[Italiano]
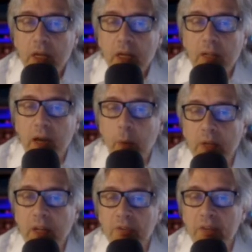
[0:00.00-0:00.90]
della Guardia
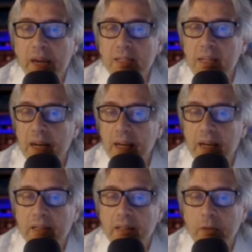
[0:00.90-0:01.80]
di Finanza ha
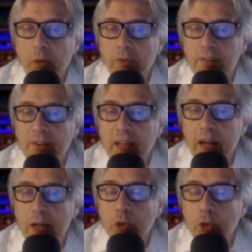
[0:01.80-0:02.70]
garantito il
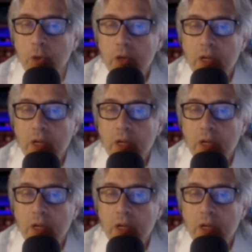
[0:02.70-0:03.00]
salvataggio